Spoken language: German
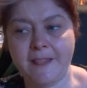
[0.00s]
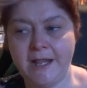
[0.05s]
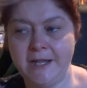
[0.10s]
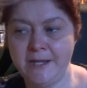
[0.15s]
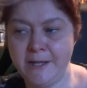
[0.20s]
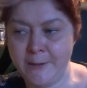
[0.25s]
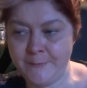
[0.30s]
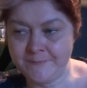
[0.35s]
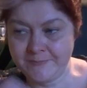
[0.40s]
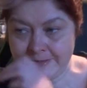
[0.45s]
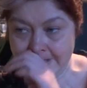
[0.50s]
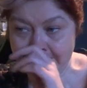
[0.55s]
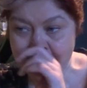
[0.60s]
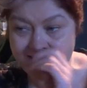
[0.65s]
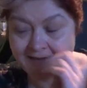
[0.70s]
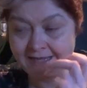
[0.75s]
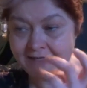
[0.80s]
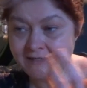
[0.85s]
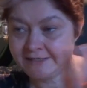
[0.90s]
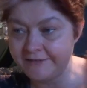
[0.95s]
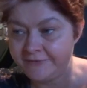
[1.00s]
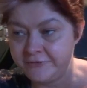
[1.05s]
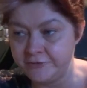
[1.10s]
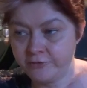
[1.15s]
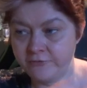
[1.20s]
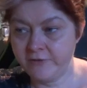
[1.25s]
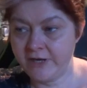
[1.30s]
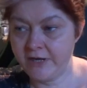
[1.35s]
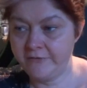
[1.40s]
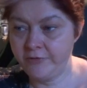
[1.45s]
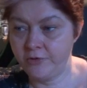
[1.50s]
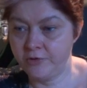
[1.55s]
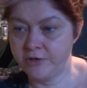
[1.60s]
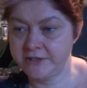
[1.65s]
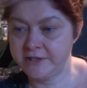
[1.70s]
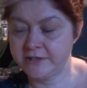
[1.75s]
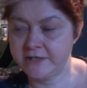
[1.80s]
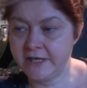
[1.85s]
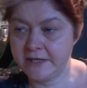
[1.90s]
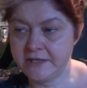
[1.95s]
Ja, eigentlich für, war für
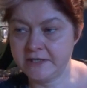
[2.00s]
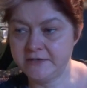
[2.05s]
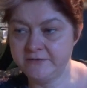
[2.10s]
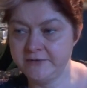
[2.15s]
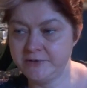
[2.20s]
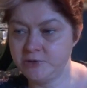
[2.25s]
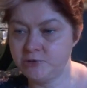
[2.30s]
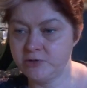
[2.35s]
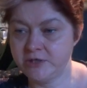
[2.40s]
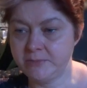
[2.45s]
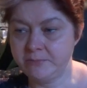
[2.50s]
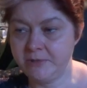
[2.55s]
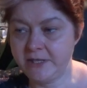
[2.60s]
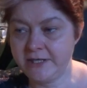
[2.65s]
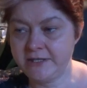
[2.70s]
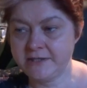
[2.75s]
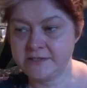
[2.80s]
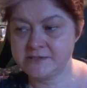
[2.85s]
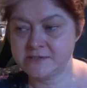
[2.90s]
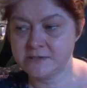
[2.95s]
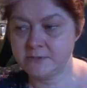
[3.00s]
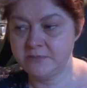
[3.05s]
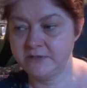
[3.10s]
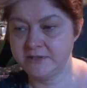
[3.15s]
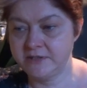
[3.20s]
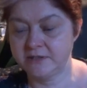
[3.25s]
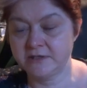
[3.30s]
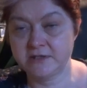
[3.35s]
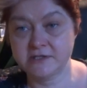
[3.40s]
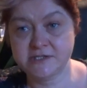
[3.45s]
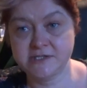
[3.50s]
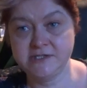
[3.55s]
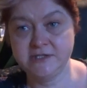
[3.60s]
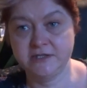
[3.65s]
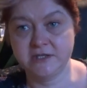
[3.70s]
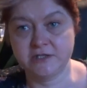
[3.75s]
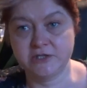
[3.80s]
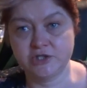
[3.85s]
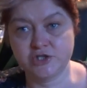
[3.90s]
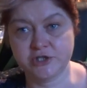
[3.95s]
heute gar kein Video geplant. Das habe ich dann
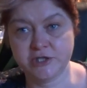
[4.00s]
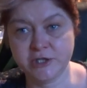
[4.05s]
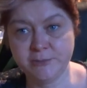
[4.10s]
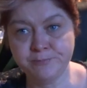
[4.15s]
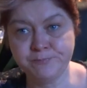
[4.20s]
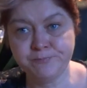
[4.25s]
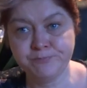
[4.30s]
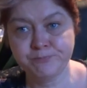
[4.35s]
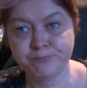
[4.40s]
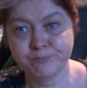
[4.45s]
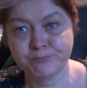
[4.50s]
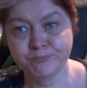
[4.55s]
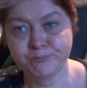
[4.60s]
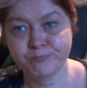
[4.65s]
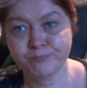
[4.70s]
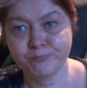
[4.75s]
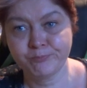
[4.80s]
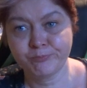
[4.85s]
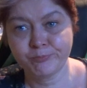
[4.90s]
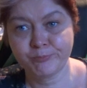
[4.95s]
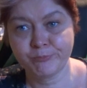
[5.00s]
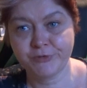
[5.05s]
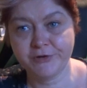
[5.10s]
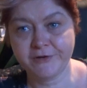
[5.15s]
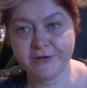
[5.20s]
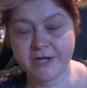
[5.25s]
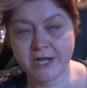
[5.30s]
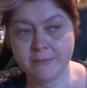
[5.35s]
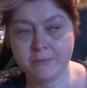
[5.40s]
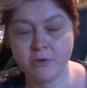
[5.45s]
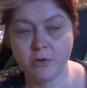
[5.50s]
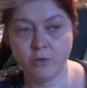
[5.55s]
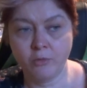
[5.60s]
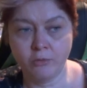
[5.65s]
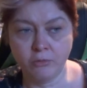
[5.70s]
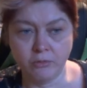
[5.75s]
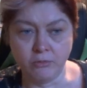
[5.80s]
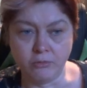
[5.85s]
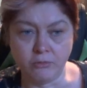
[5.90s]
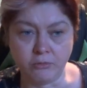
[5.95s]
Christina geschrieben. Und dann kam,
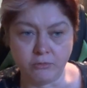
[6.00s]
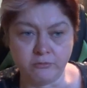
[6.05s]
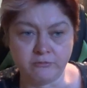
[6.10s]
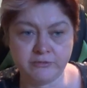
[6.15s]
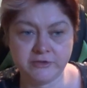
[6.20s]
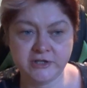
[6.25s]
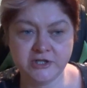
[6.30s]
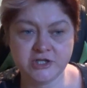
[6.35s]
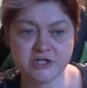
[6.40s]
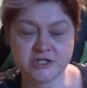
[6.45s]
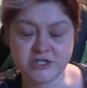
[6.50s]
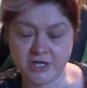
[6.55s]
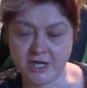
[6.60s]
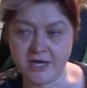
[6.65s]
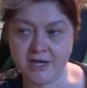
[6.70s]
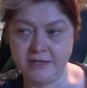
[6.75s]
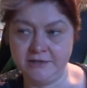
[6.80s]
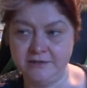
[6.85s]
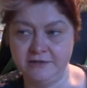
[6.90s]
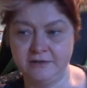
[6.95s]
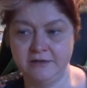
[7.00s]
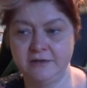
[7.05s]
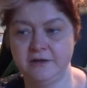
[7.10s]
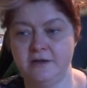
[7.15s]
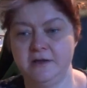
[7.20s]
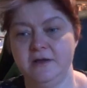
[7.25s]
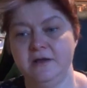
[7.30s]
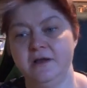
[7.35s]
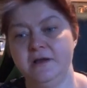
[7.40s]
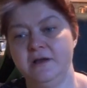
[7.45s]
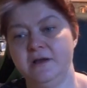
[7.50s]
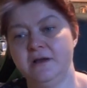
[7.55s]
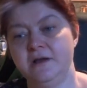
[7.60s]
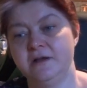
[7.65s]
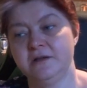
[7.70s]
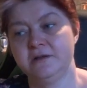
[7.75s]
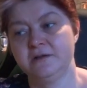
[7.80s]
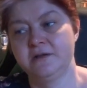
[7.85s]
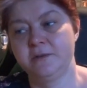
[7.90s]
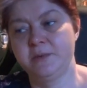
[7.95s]
oh, wie schade.
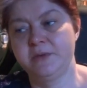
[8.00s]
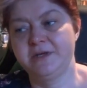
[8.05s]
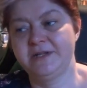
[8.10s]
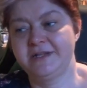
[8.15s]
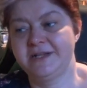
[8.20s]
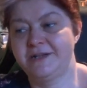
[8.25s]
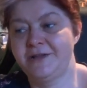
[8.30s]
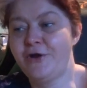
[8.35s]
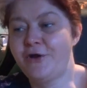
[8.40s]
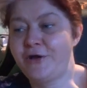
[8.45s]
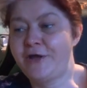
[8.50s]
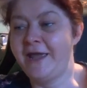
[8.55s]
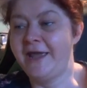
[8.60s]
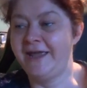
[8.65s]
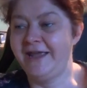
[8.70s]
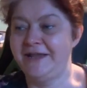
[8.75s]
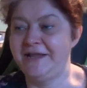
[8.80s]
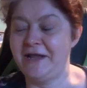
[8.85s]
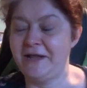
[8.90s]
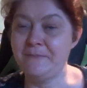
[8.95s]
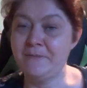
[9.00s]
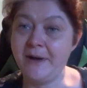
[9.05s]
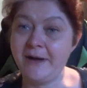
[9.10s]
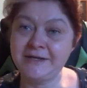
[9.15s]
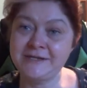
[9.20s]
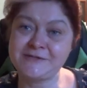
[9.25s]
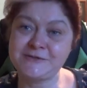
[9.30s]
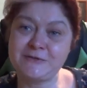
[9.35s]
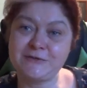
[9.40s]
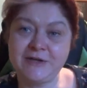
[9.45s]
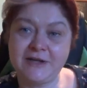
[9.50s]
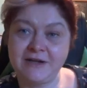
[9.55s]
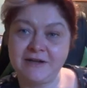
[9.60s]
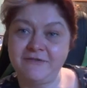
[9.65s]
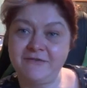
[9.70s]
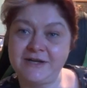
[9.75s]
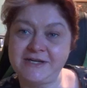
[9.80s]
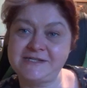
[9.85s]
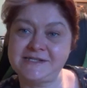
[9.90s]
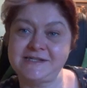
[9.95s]
Dann habe ich gedacht, okay, dann machst du
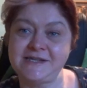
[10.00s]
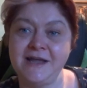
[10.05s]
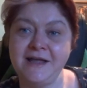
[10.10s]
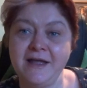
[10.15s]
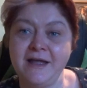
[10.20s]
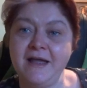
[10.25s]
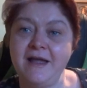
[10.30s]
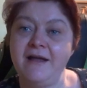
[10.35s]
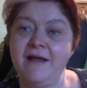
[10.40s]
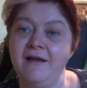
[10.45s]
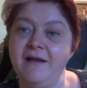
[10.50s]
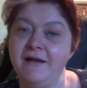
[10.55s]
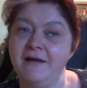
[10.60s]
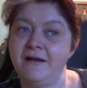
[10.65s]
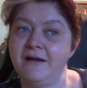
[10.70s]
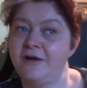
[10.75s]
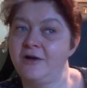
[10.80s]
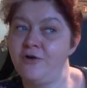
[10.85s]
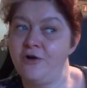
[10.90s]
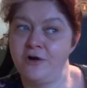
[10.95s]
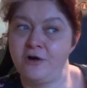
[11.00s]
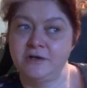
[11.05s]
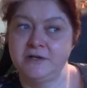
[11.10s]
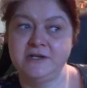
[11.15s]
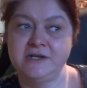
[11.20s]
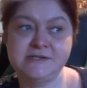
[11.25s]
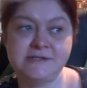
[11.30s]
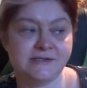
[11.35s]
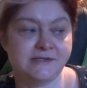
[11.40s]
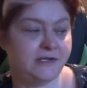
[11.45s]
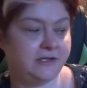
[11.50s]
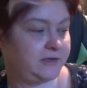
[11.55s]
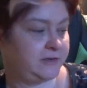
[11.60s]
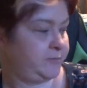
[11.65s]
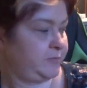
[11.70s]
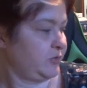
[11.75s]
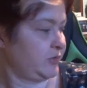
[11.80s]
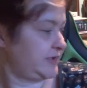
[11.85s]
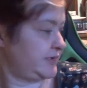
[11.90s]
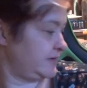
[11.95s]
irgendwas. Kochen ist
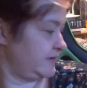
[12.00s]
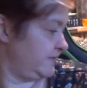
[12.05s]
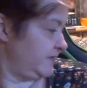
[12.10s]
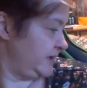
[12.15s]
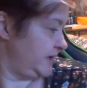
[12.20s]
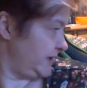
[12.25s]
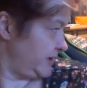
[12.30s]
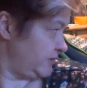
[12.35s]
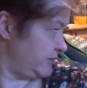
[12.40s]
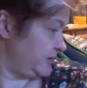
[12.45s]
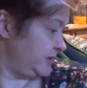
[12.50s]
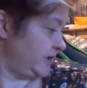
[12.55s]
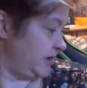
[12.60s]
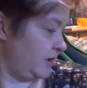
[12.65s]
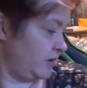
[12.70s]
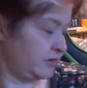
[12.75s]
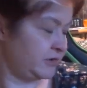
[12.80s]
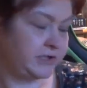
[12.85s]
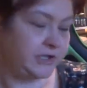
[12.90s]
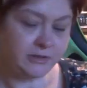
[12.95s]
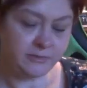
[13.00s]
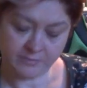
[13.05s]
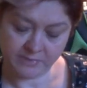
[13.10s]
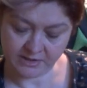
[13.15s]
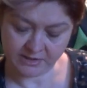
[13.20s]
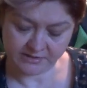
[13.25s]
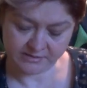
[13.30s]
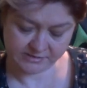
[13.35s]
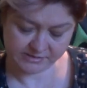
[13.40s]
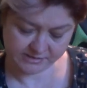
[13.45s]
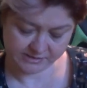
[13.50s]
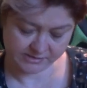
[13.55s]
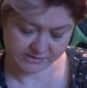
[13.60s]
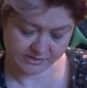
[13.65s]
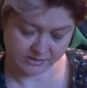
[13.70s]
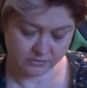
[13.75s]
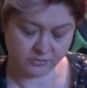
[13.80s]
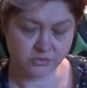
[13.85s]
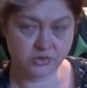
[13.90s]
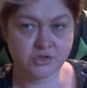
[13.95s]
nicht, putzen will ich heute auch nicht mehr. Es ist
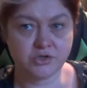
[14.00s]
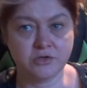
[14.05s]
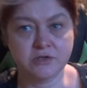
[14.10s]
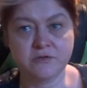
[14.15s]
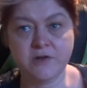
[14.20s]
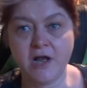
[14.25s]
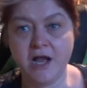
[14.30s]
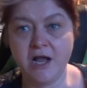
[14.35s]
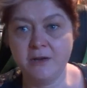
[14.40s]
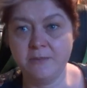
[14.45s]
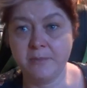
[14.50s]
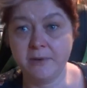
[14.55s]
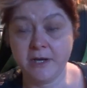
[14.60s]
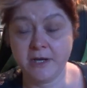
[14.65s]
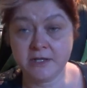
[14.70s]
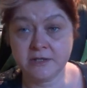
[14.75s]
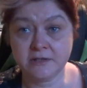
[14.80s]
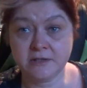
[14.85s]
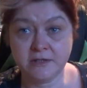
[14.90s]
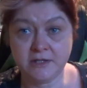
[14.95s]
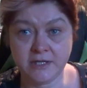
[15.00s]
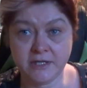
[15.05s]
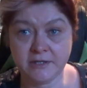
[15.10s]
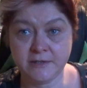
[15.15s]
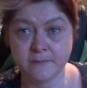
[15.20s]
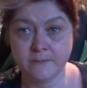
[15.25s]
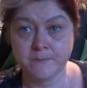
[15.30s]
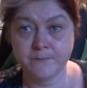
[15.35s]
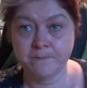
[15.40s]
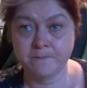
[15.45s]
jetzt auch schon halb acht gleich.